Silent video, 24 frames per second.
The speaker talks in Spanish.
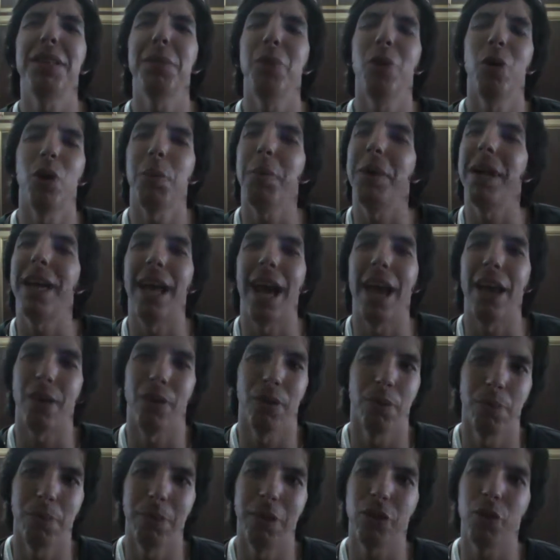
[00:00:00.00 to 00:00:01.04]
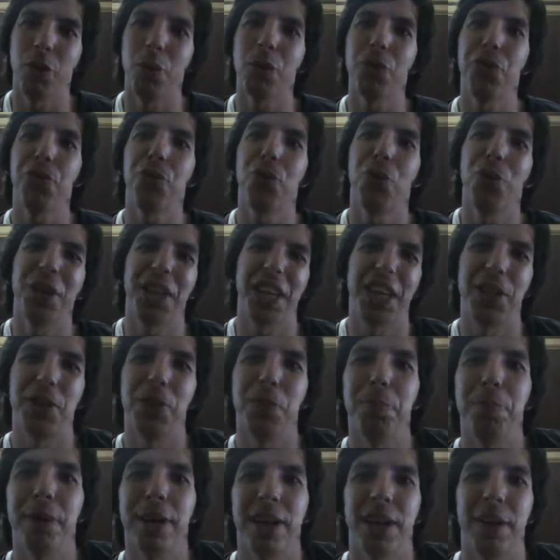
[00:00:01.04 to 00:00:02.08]
se moverme el gallo. Me he hecho muy
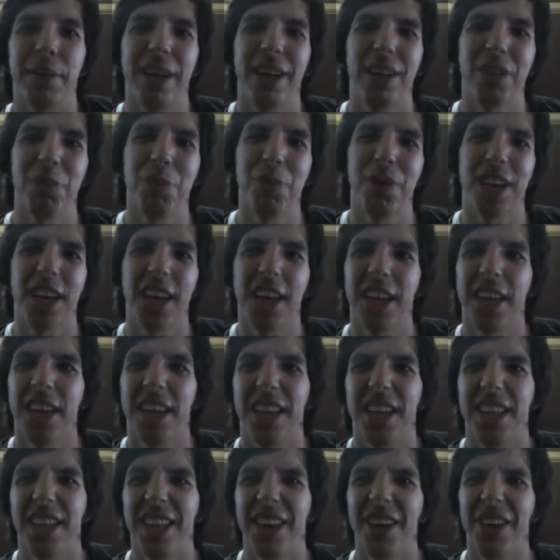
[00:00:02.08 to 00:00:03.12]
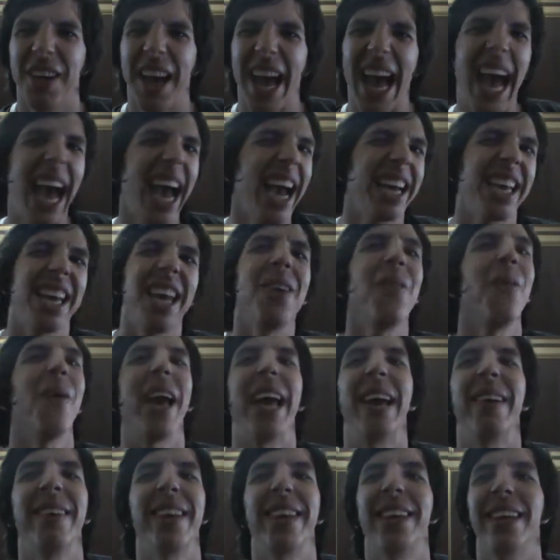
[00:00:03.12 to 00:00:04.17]
flojito para grabar, como que digo, ah, qué
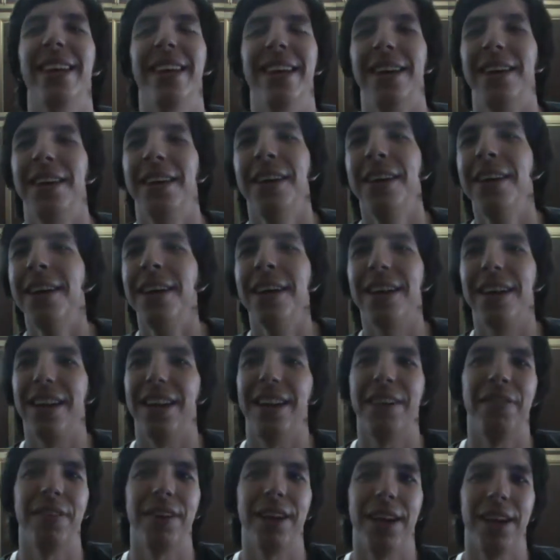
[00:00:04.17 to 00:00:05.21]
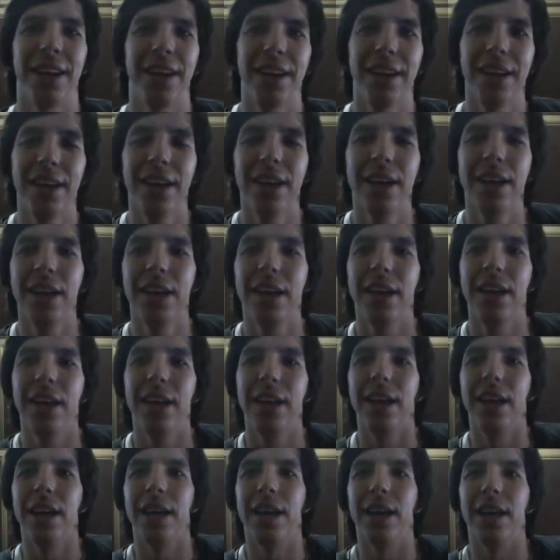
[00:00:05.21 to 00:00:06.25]
huevo y la, y fregada.
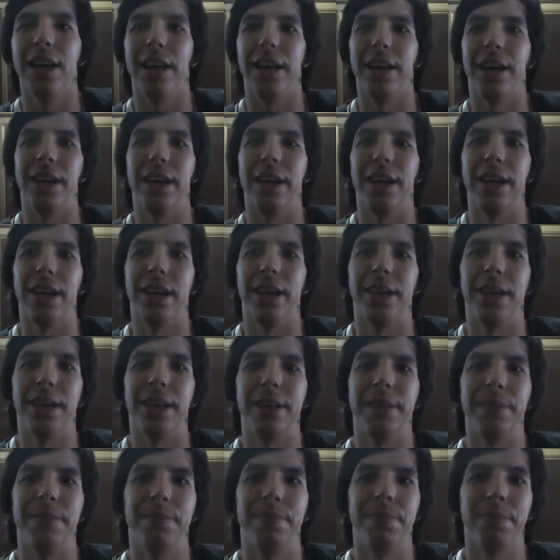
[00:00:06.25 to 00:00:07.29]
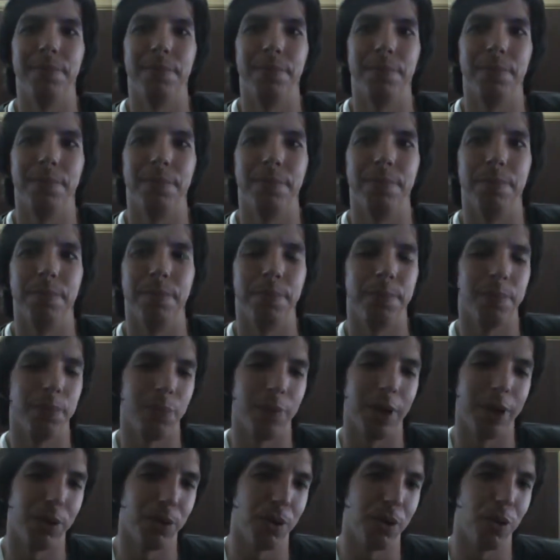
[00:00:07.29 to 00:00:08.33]
Eh, mm,
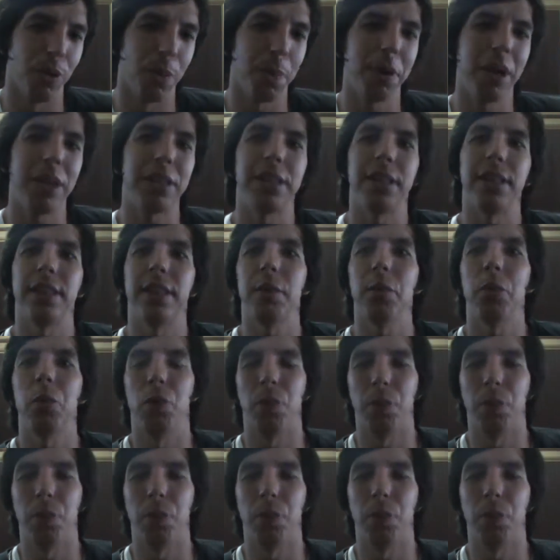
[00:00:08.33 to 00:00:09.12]
bueno, el nombre del siguiente